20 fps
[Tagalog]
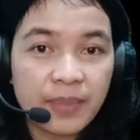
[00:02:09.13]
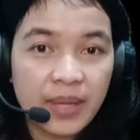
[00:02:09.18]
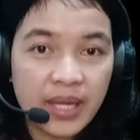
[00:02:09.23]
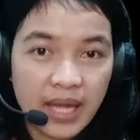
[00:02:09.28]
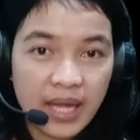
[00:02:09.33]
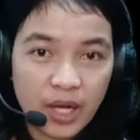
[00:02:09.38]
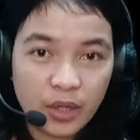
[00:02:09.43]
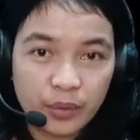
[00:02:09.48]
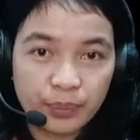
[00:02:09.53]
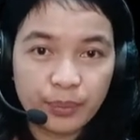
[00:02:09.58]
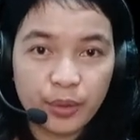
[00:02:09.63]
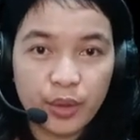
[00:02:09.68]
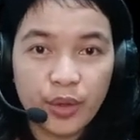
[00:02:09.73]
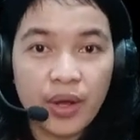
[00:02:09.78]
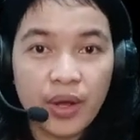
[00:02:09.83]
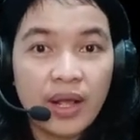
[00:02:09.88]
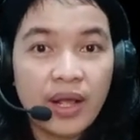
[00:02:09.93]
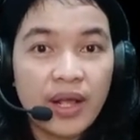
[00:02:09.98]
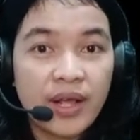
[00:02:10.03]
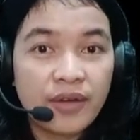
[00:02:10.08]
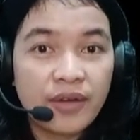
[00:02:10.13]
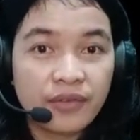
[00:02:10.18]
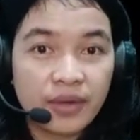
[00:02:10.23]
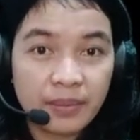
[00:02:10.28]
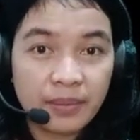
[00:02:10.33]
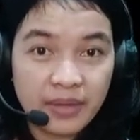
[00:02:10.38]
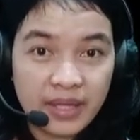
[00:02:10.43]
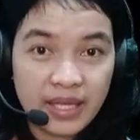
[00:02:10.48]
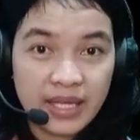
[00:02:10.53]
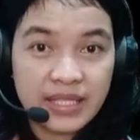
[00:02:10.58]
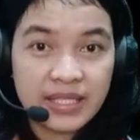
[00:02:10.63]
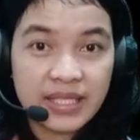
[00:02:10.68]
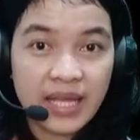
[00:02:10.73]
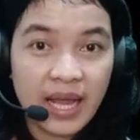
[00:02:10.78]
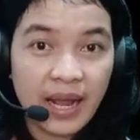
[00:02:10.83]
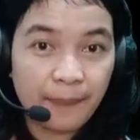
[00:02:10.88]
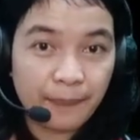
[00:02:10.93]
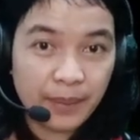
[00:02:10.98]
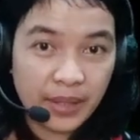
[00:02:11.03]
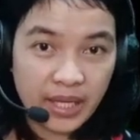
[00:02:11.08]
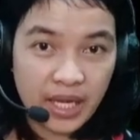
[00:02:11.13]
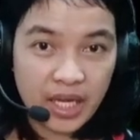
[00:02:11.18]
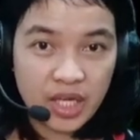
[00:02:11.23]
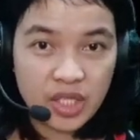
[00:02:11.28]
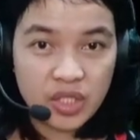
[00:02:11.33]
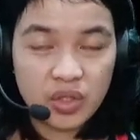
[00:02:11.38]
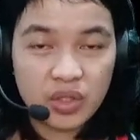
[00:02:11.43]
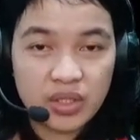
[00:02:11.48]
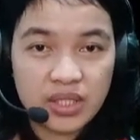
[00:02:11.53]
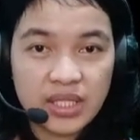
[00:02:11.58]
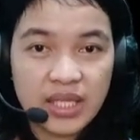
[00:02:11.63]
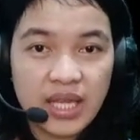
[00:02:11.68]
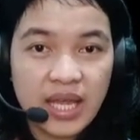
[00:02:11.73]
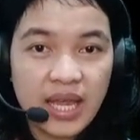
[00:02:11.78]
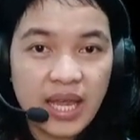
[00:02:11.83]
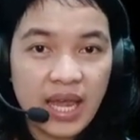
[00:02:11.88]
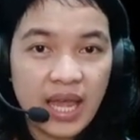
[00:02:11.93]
payout po from these applications.